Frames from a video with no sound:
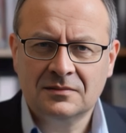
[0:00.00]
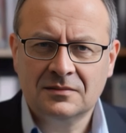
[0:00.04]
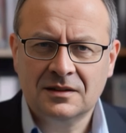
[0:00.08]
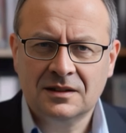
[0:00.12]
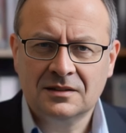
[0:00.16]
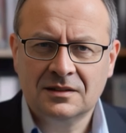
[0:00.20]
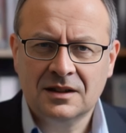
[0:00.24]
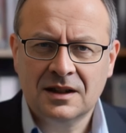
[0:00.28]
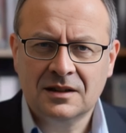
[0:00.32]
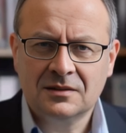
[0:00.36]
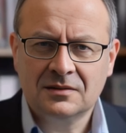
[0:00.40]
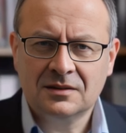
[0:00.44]

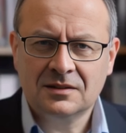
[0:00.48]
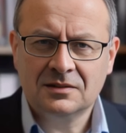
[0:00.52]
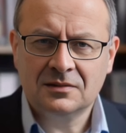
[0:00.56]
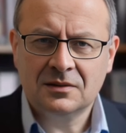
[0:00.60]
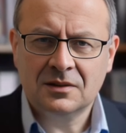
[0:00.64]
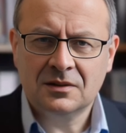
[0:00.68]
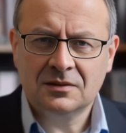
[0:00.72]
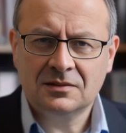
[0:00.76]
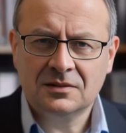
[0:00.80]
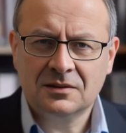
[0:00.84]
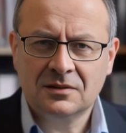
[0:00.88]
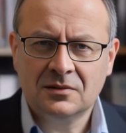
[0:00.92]
I
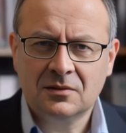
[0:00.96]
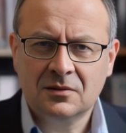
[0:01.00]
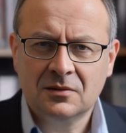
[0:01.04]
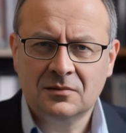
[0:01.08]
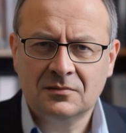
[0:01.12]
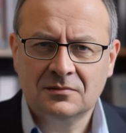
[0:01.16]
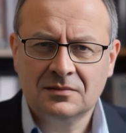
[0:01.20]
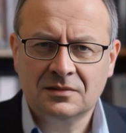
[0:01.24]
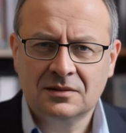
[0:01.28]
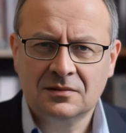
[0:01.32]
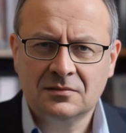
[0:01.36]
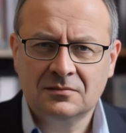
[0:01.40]
tajemnicą naszego
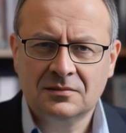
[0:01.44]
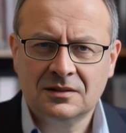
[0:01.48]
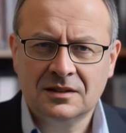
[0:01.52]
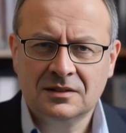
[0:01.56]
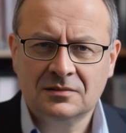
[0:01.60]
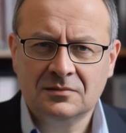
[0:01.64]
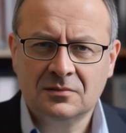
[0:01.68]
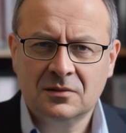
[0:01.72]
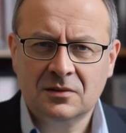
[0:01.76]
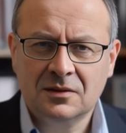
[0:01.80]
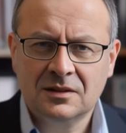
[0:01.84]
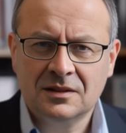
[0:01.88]

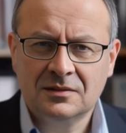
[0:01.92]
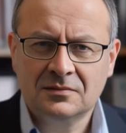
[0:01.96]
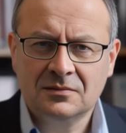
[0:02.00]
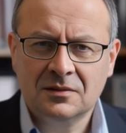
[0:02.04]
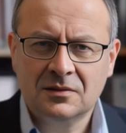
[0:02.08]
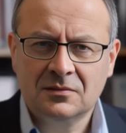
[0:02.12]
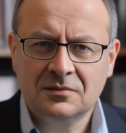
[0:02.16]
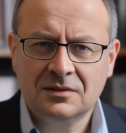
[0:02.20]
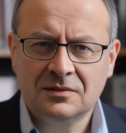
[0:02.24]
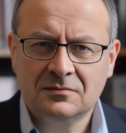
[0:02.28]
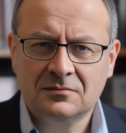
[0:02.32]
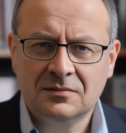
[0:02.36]
sukcesu
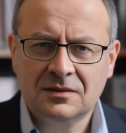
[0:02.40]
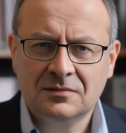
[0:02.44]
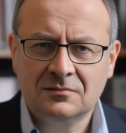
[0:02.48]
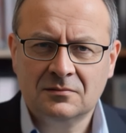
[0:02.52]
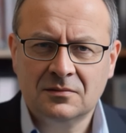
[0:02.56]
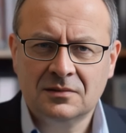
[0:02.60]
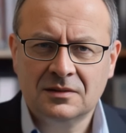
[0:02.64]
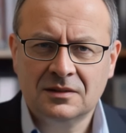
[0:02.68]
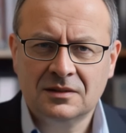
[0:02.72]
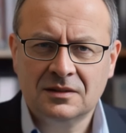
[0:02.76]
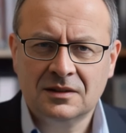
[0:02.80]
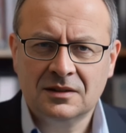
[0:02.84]
okazują się być
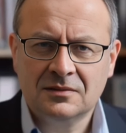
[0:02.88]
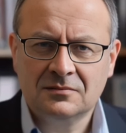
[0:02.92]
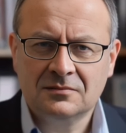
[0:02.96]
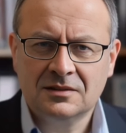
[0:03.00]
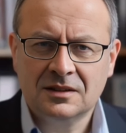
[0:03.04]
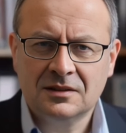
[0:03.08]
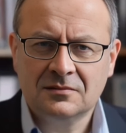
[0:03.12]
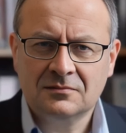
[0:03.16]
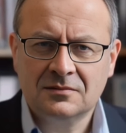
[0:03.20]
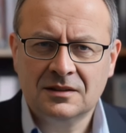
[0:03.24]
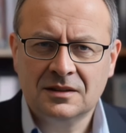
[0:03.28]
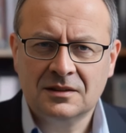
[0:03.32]

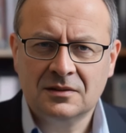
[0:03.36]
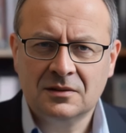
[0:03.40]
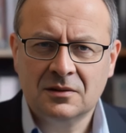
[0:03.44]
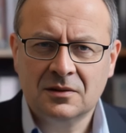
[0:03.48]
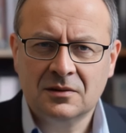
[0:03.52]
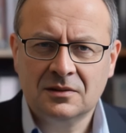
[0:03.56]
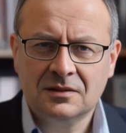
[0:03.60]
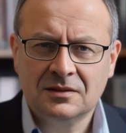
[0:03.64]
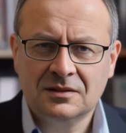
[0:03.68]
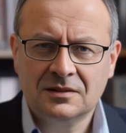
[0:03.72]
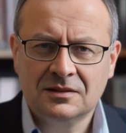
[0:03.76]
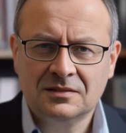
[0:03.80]
pozaziemskie
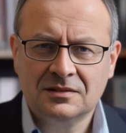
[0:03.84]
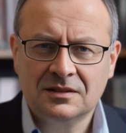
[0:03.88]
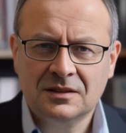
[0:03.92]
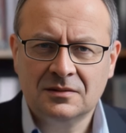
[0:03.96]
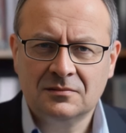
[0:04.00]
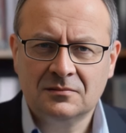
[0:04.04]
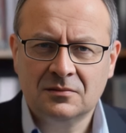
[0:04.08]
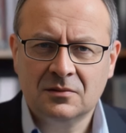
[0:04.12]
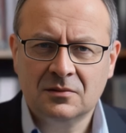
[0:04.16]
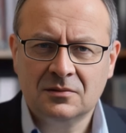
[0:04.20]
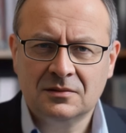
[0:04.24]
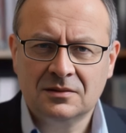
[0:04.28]
technologię ze
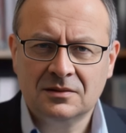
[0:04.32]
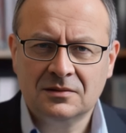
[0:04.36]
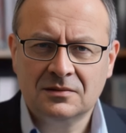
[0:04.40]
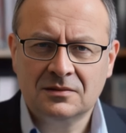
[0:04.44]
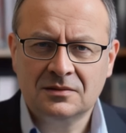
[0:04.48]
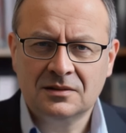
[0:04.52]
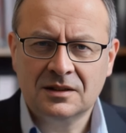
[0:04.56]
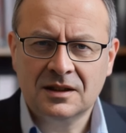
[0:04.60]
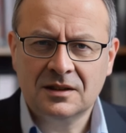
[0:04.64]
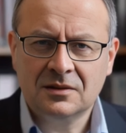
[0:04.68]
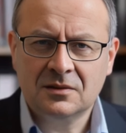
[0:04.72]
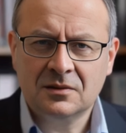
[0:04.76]
statku
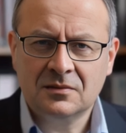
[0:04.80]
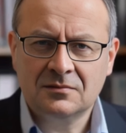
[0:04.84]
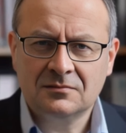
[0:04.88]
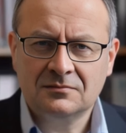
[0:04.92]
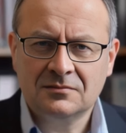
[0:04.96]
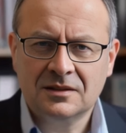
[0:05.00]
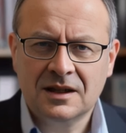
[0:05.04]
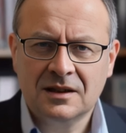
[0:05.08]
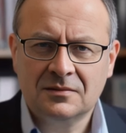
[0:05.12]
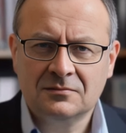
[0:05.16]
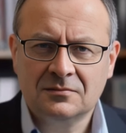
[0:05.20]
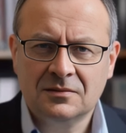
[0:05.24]
kosmicznego
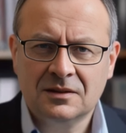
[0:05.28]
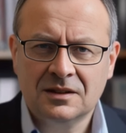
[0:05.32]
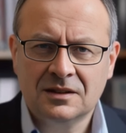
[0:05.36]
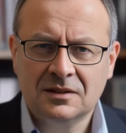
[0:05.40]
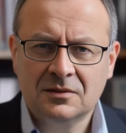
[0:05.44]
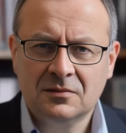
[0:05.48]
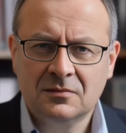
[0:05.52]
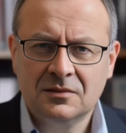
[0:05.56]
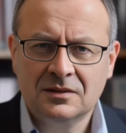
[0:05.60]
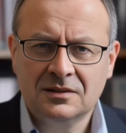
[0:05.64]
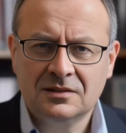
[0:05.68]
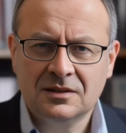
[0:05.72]

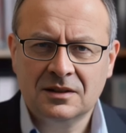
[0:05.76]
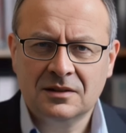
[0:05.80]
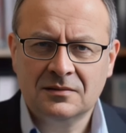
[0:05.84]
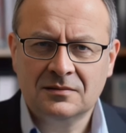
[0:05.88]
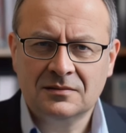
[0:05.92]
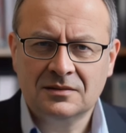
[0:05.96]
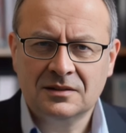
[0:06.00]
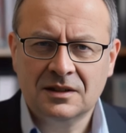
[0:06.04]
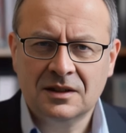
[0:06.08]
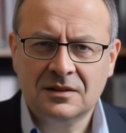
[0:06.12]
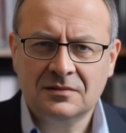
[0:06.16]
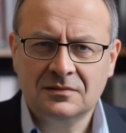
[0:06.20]
Antoniego
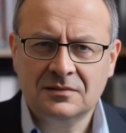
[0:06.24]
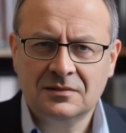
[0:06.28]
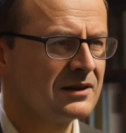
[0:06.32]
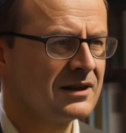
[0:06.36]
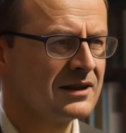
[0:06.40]
Macierewicza.